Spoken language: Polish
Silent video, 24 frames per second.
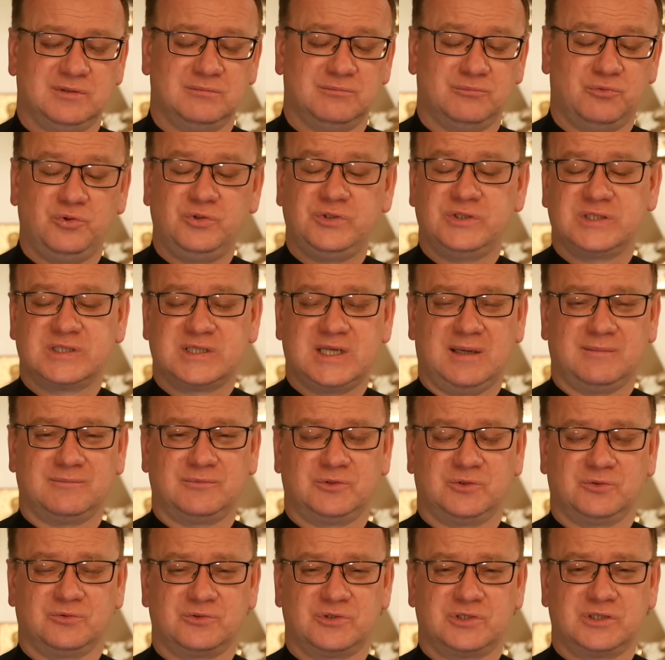Pójdź za
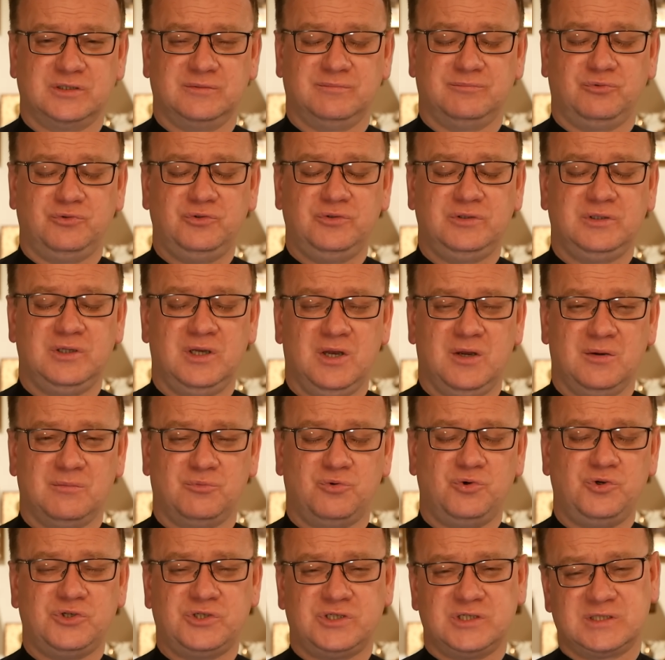mną, czyli pój,
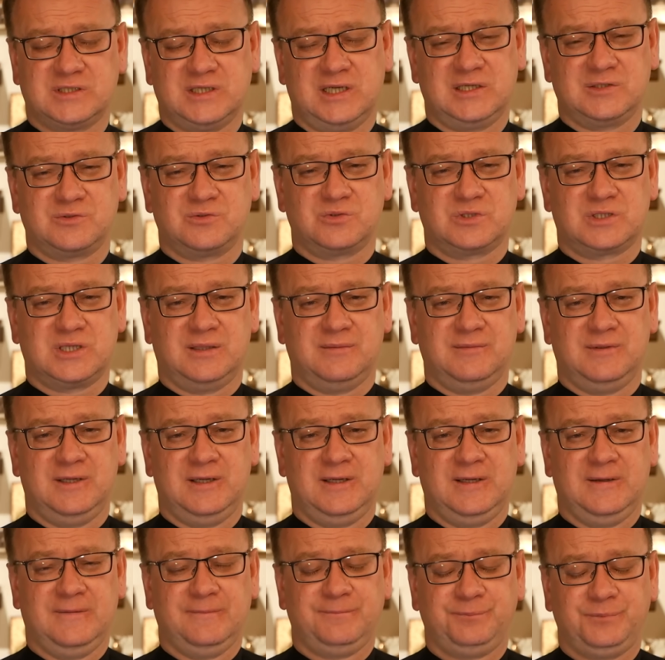pójście za Jezusem
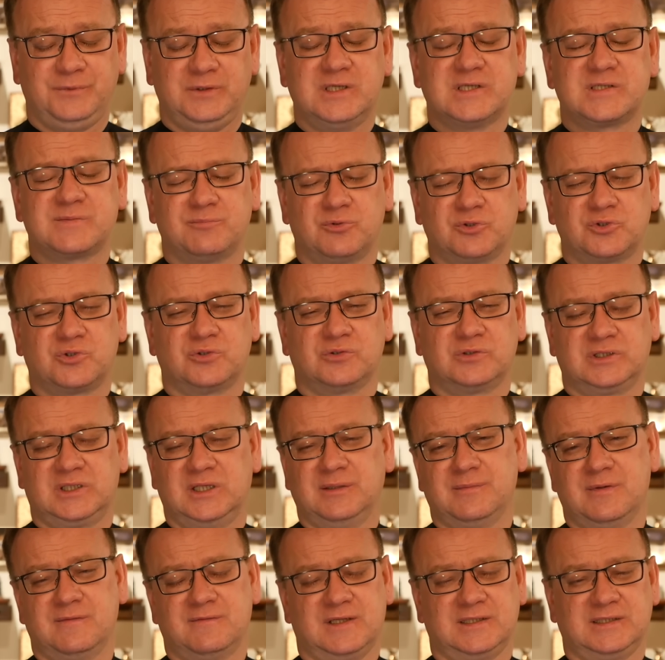jest
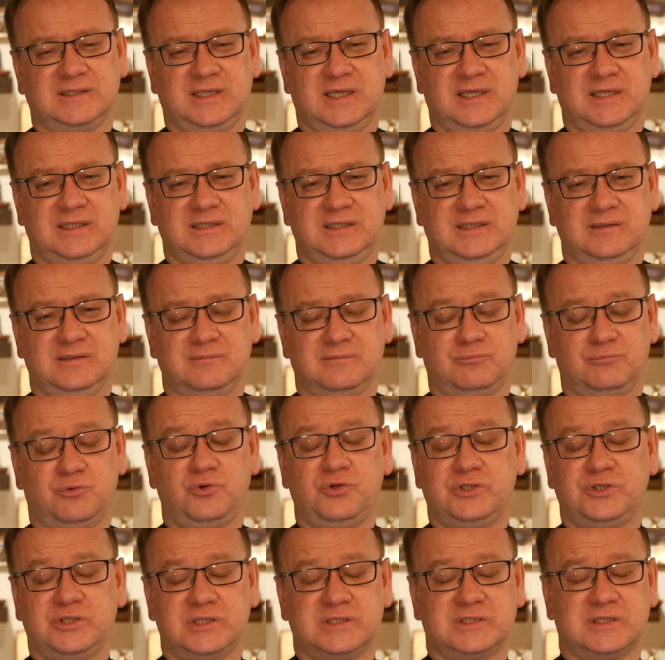początkiem Ewangelii.
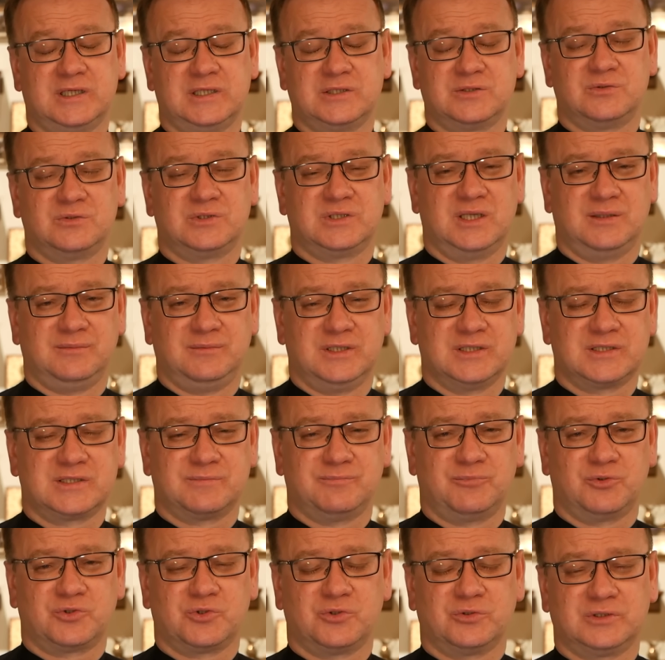Pójście za Jezusem jest
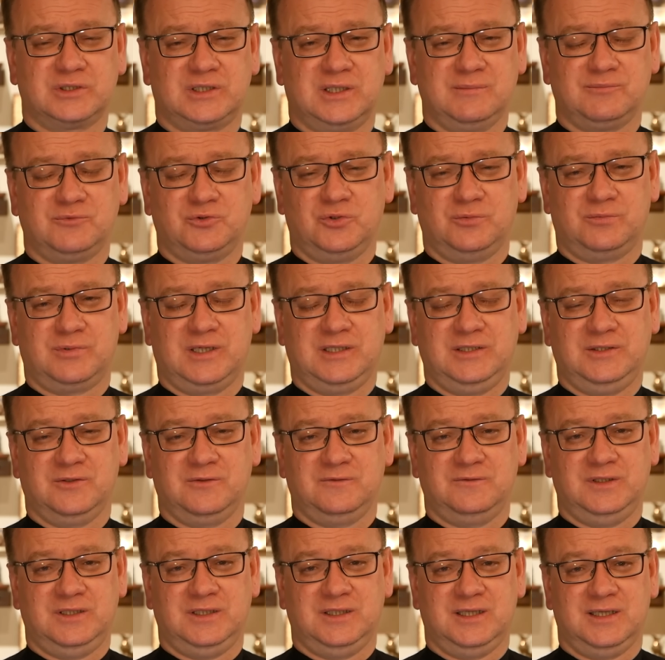początkiem dobrej
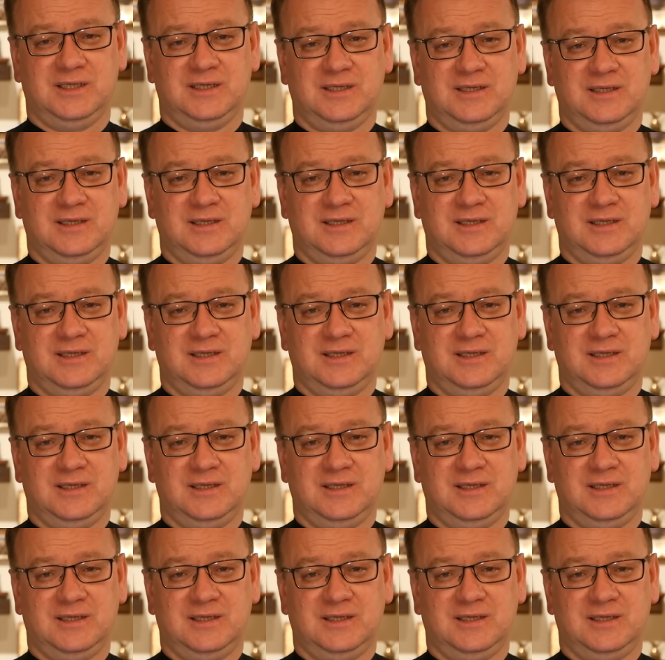nowiny.